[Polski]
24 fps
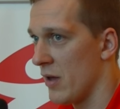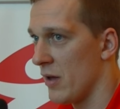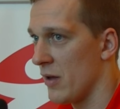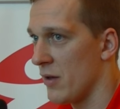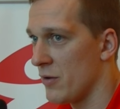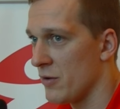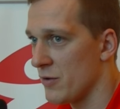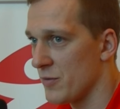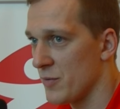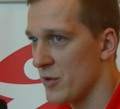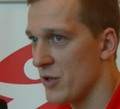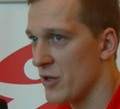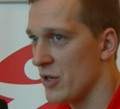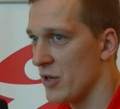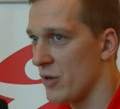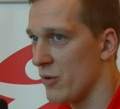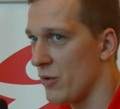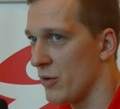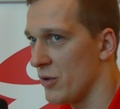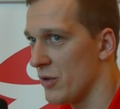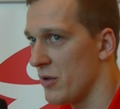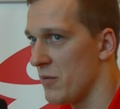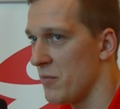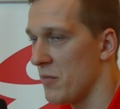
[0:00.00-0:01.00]

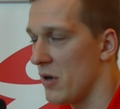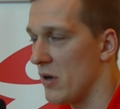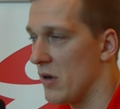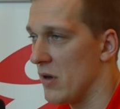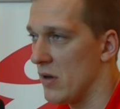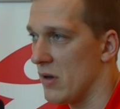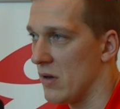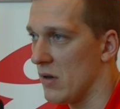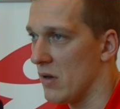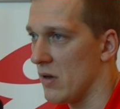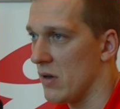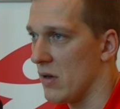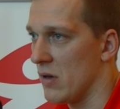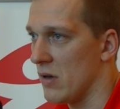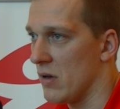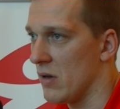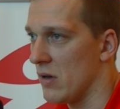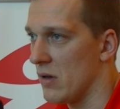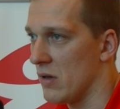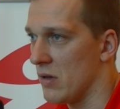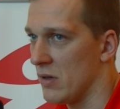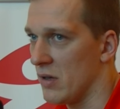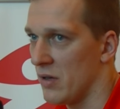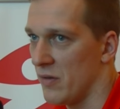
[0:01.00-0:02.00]
rozmyślał o tym, a,
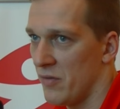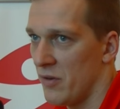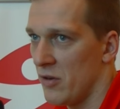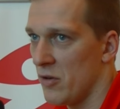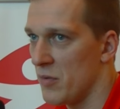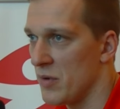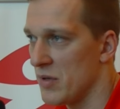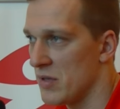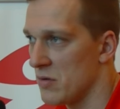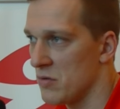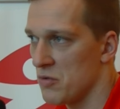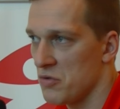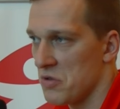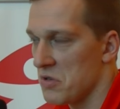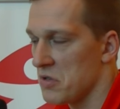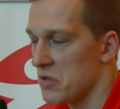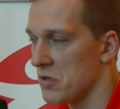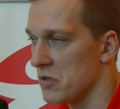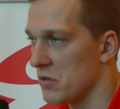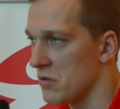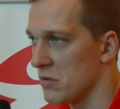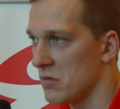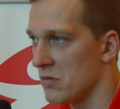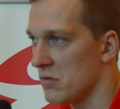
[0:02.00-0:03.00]
a, a na chwilę obecną czuję
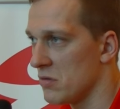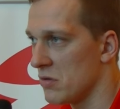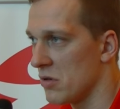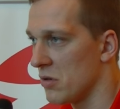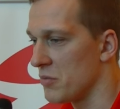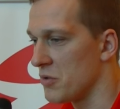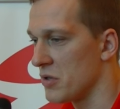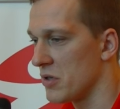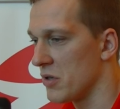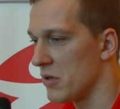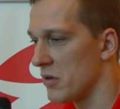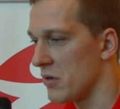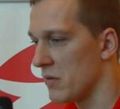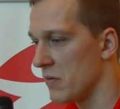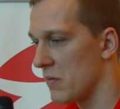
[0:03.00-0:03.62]
się dobrze.